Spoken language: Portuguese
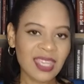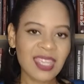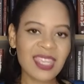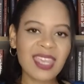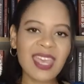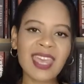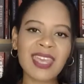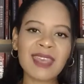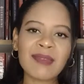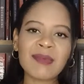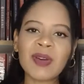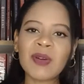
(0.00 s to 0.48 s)

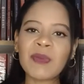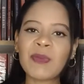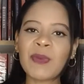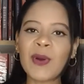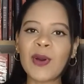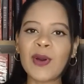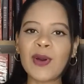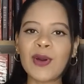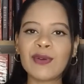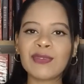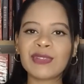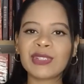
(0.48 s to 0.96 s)
E aí, meu
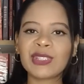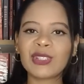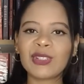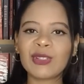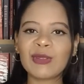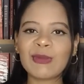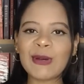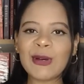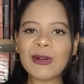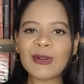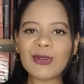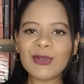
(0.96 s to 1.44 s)
povo,
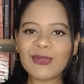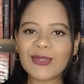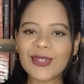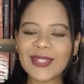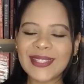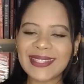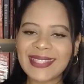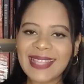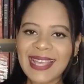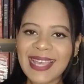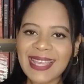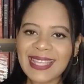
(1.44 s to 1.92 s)
tudo bom com
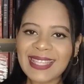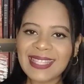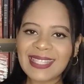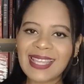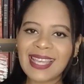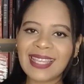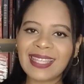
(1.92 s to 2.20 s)
vocês?